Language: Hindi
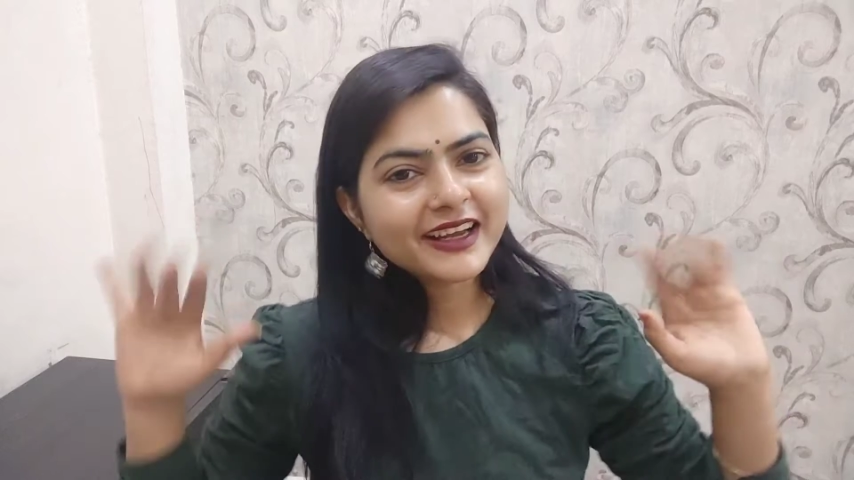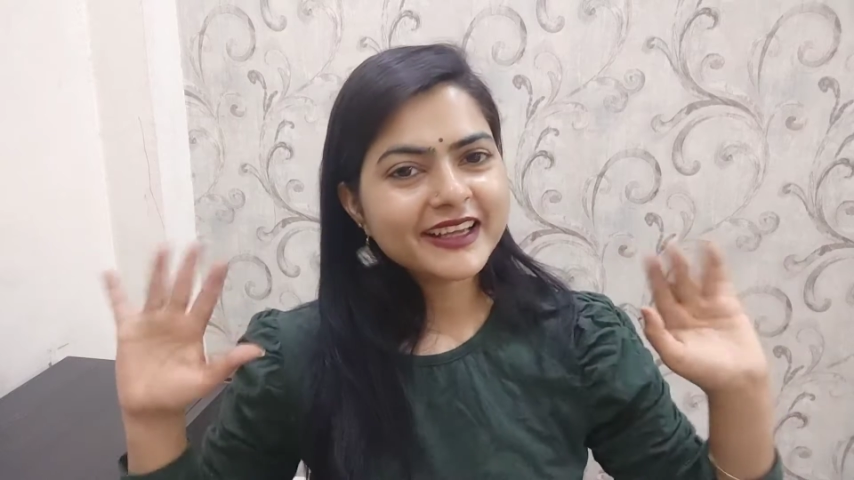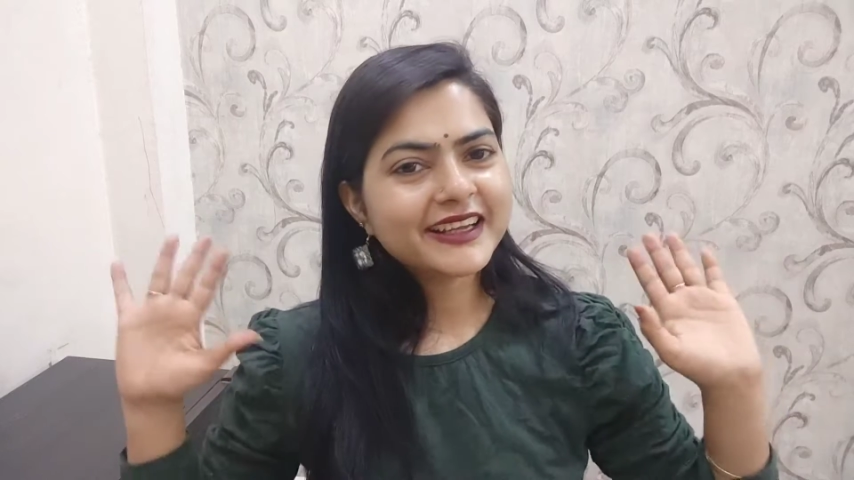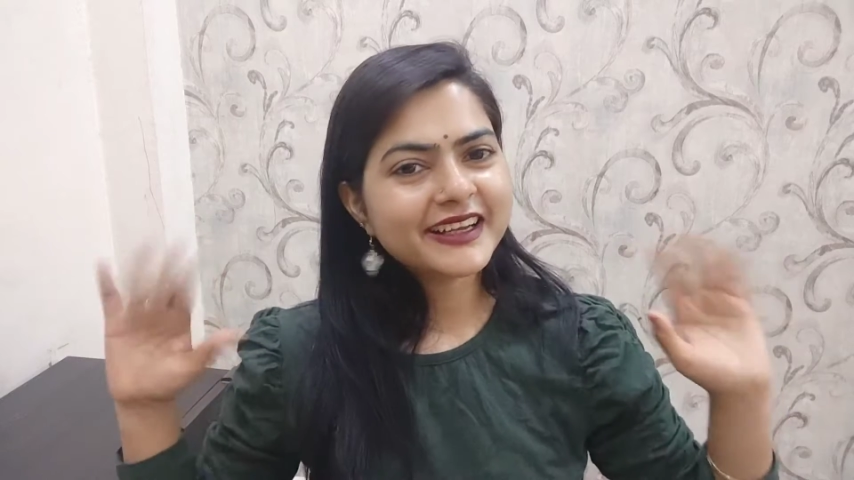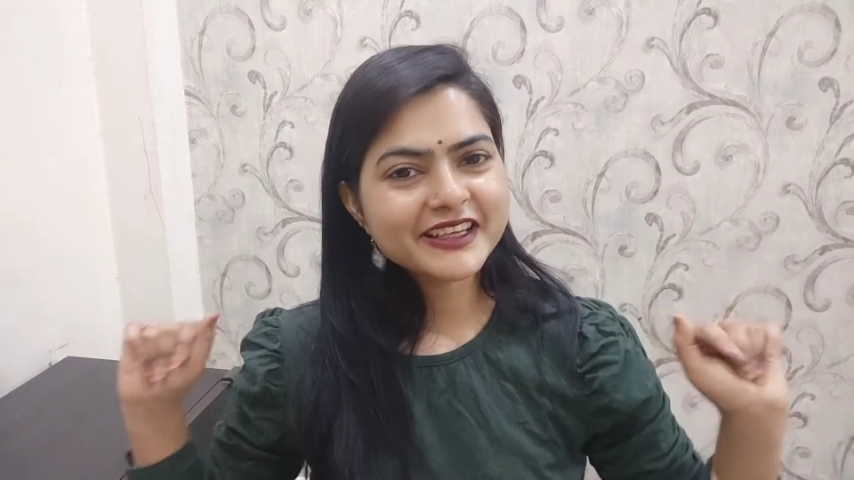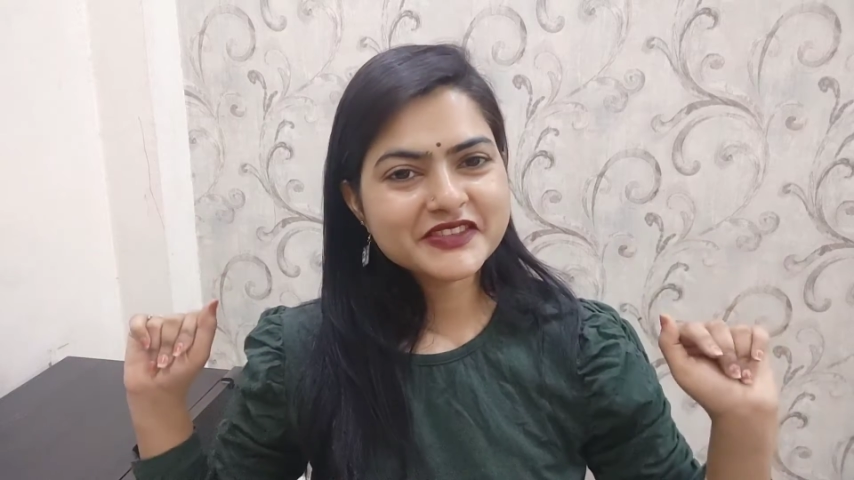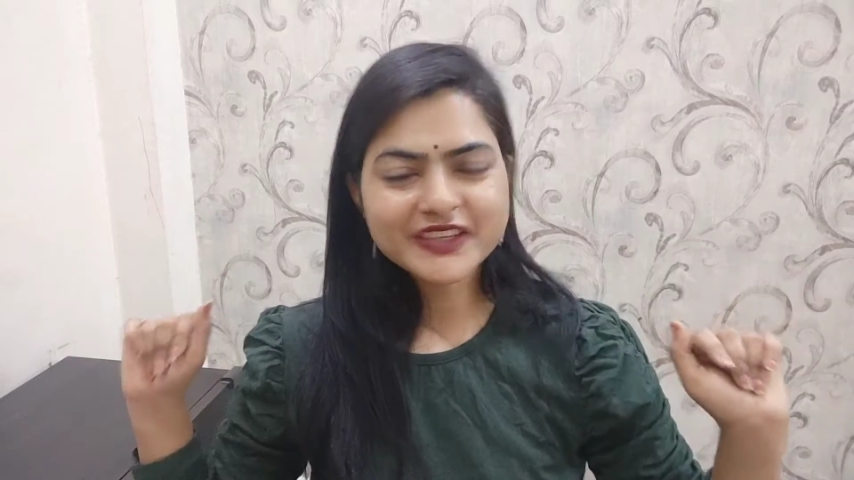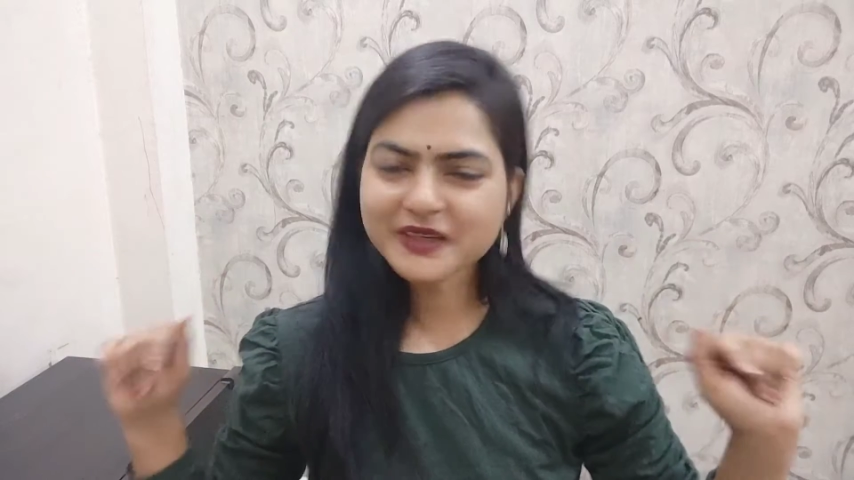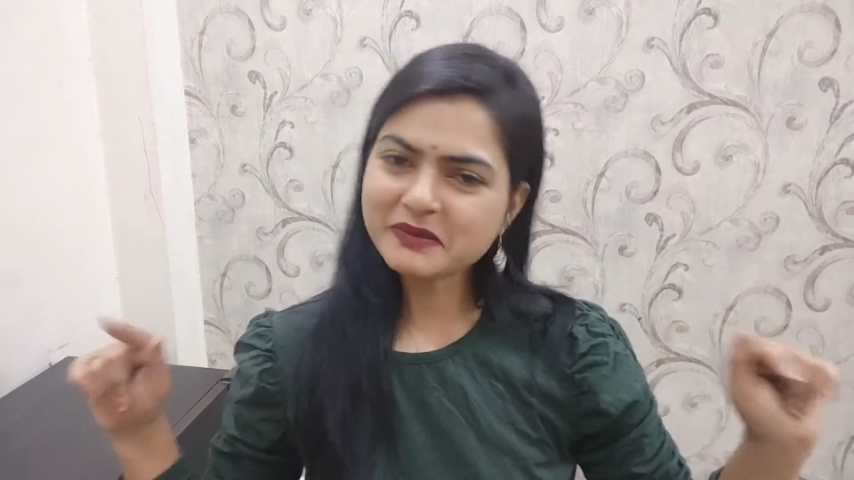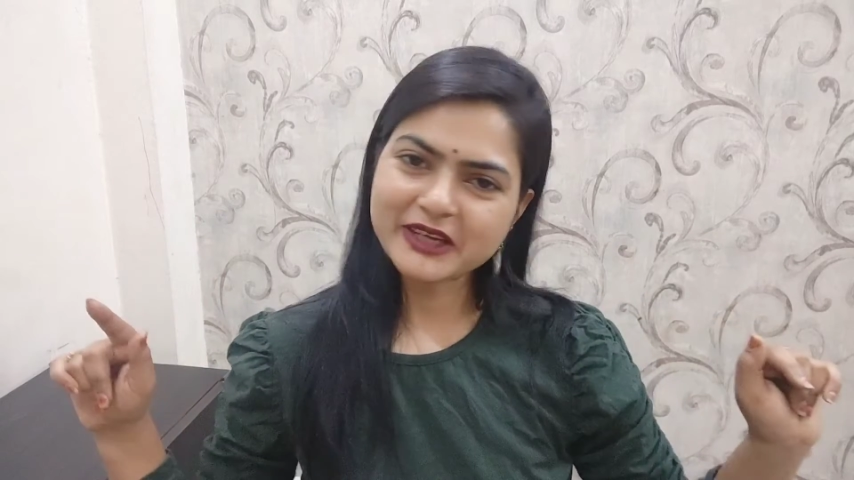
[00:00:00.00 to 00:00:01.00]
हाय गाइस
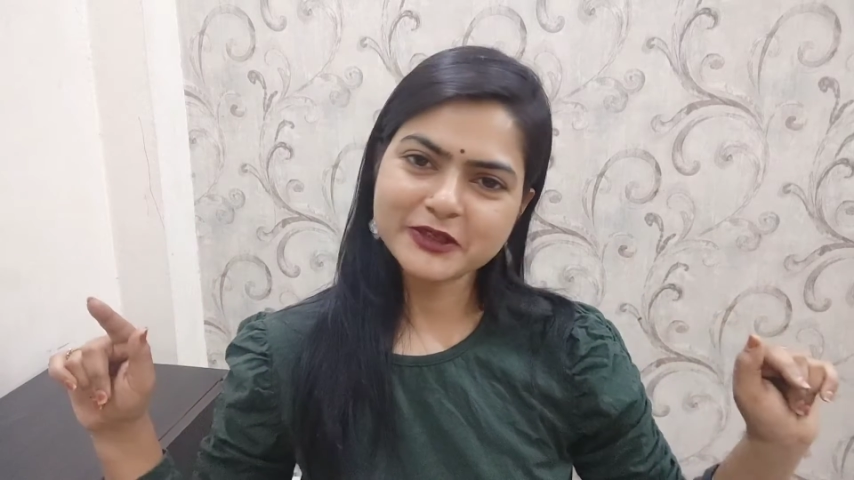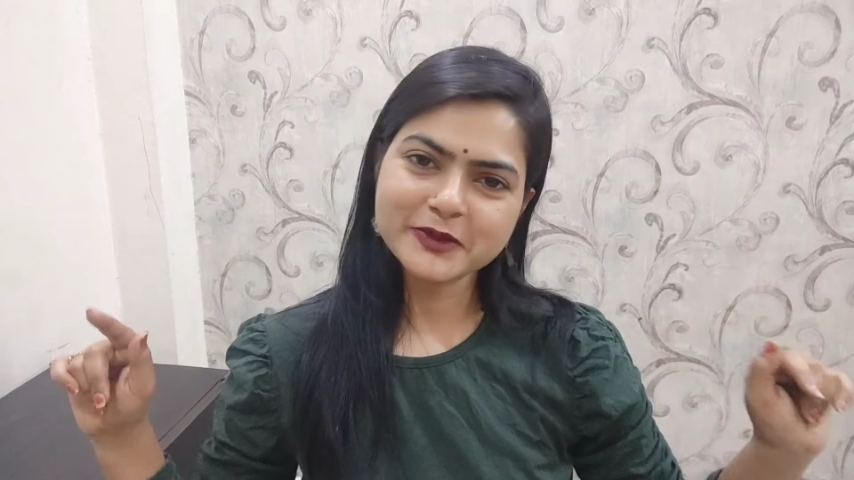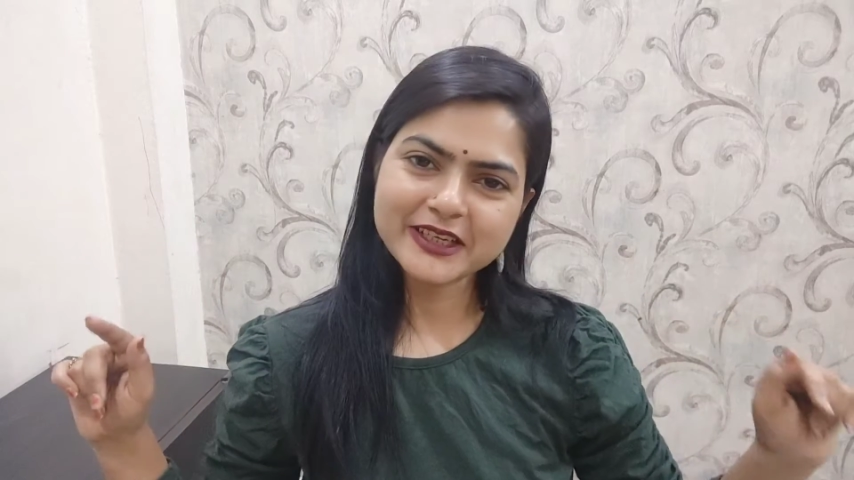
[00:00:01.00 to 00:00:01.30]
वेलकम बैक टू